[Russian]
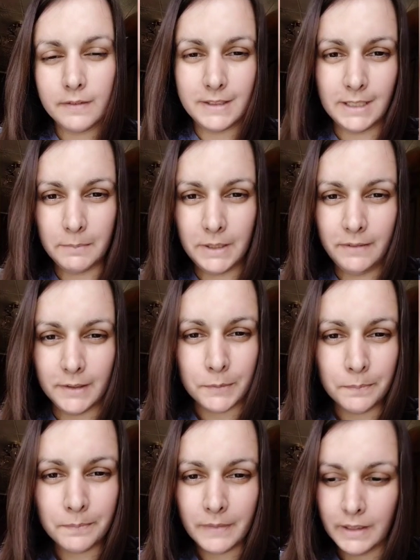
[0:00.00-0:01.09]
Всем привет!
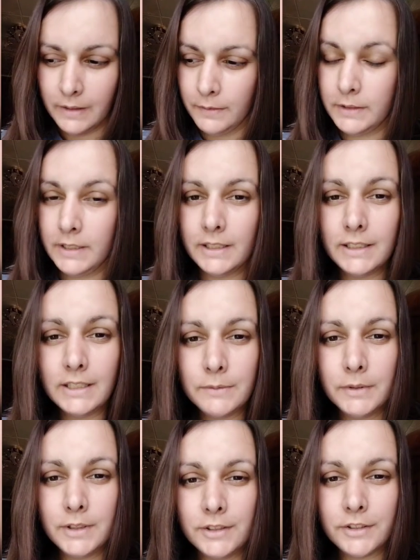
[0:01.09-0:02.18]
Вот иногда
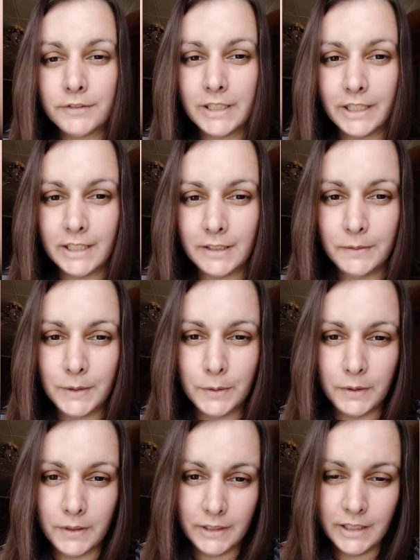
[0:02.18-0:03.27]
смотришь всякие видео,
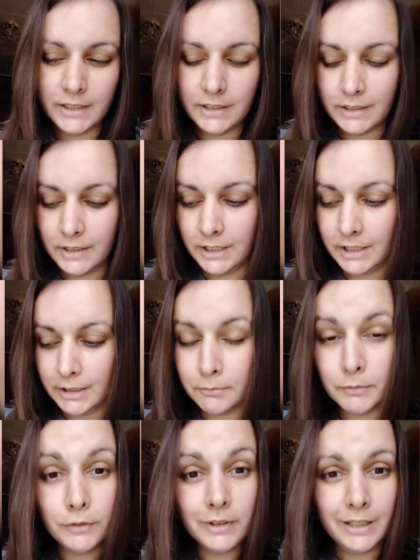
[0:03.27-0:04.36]
анкеты и
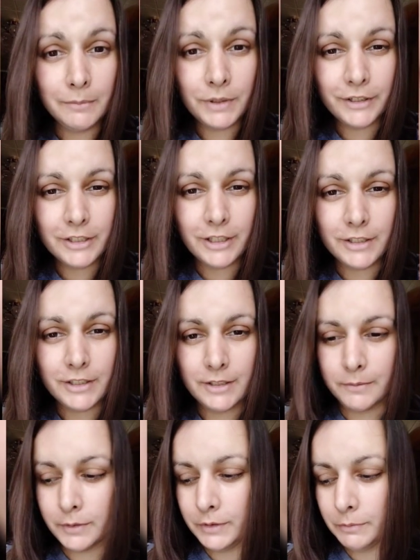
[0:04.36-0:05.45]
буквально поражаешься.
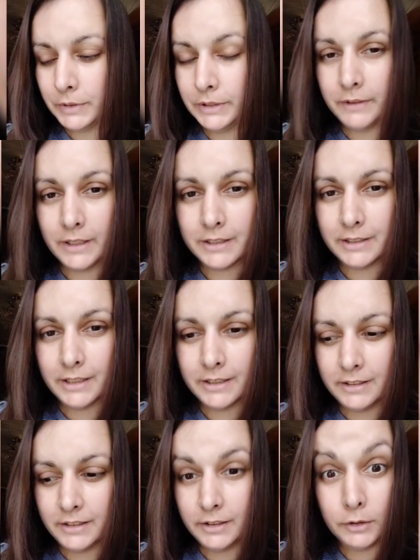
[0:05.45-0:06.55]
Вроде бы деваха, да,
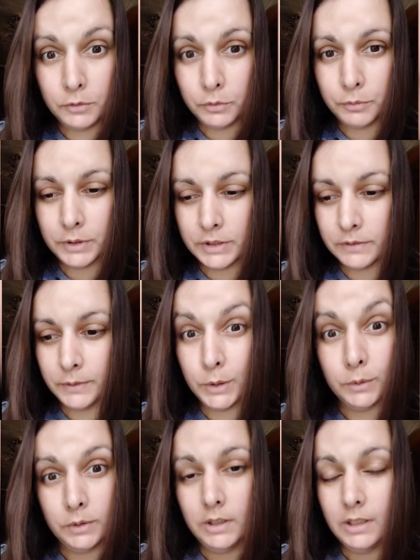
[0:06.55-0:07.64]
не глупая с
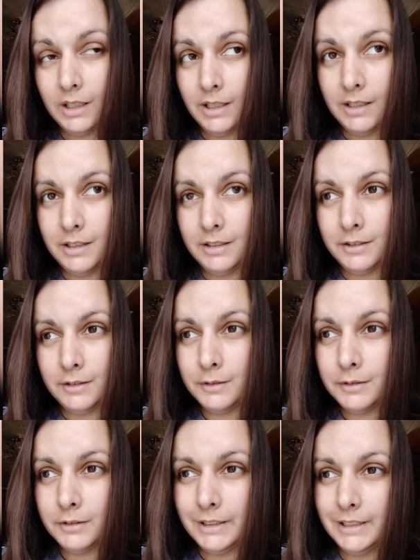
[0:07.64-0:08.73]
виду,
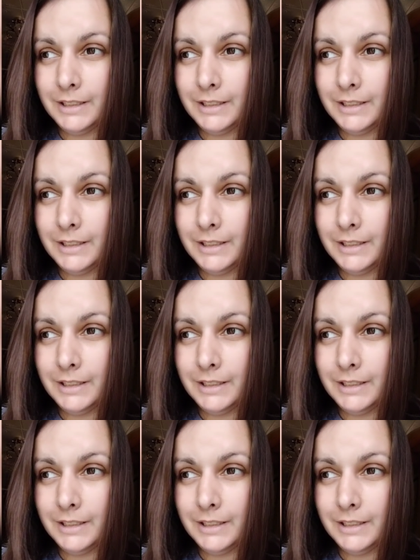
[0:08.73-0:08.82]
но